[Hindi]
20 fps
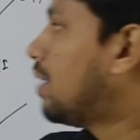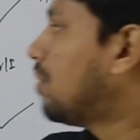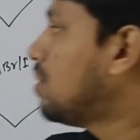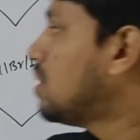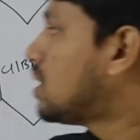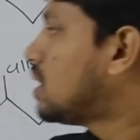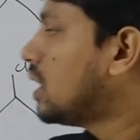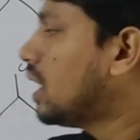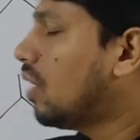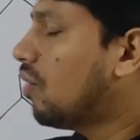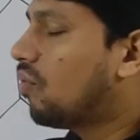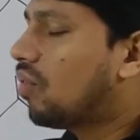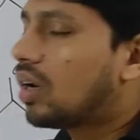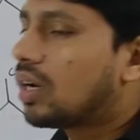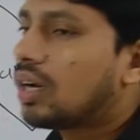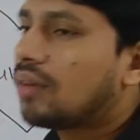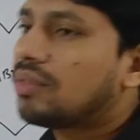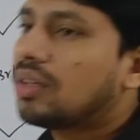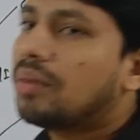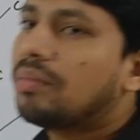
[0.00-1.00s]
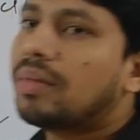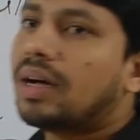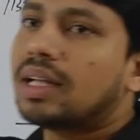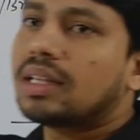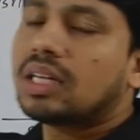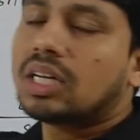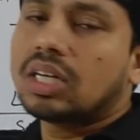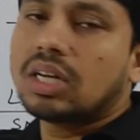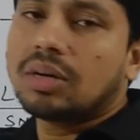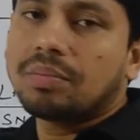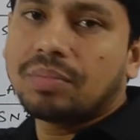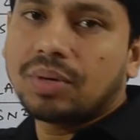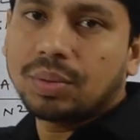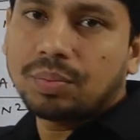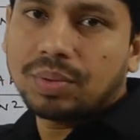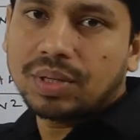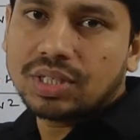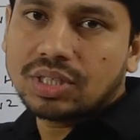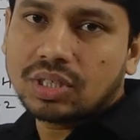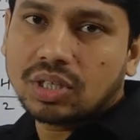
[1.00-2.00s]
डैट मीन्स ये वन ऑफ द मैथड ऑफ
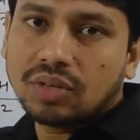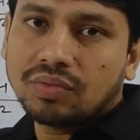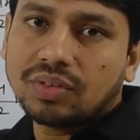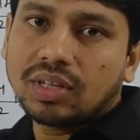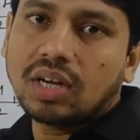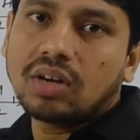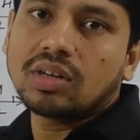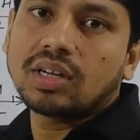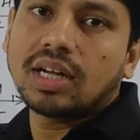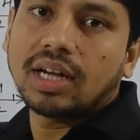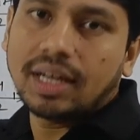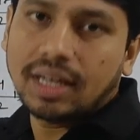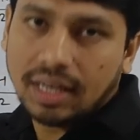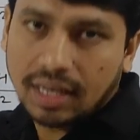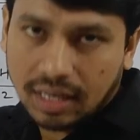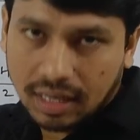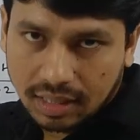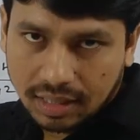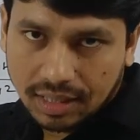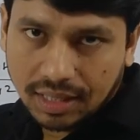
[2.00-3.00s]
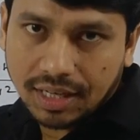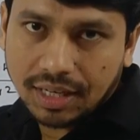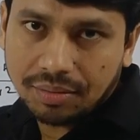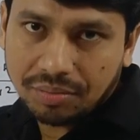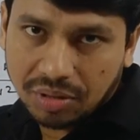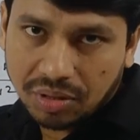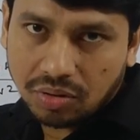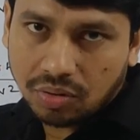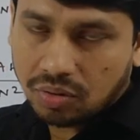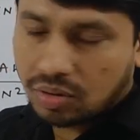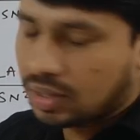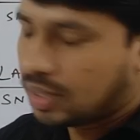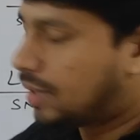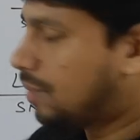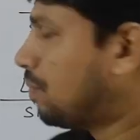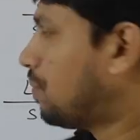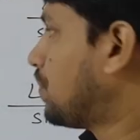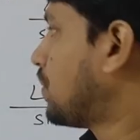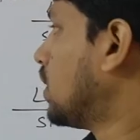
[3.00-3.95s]
प्रिपरेशन ऑफ क्या हो गया एल्केन भी हो गया